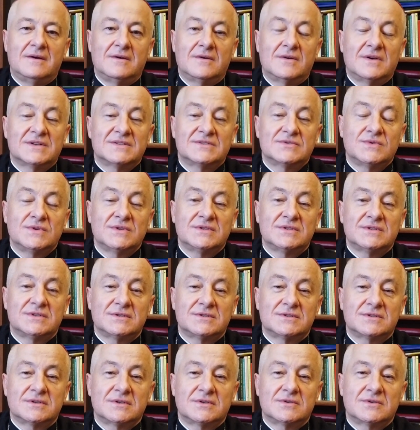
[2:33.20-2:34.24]
Okazuje
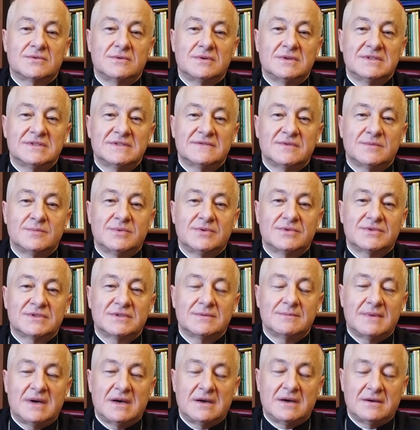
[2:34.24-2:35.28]
się, że Królestwo
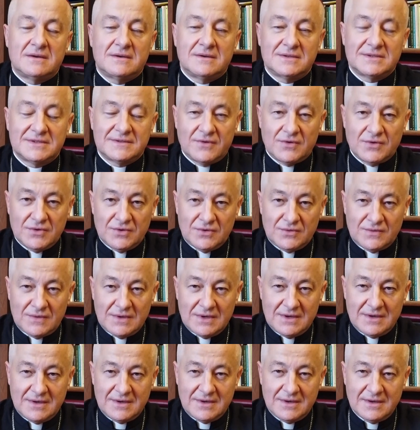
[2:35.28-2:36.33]
Boże ma
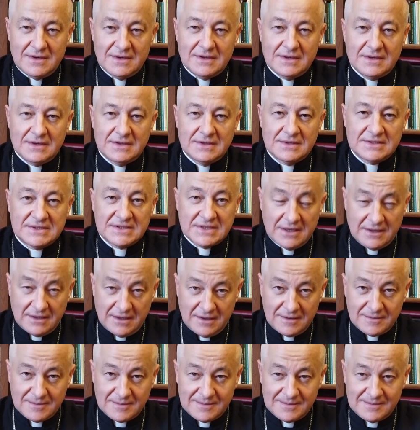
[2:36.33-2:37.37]
swoją
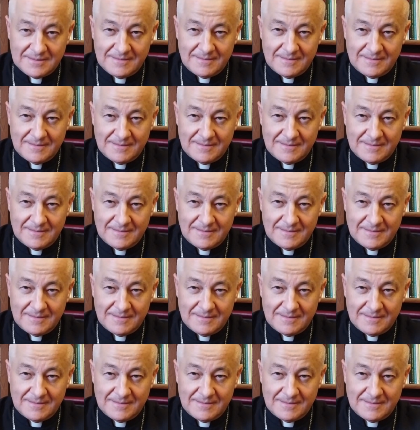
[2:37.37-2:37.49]
cenę.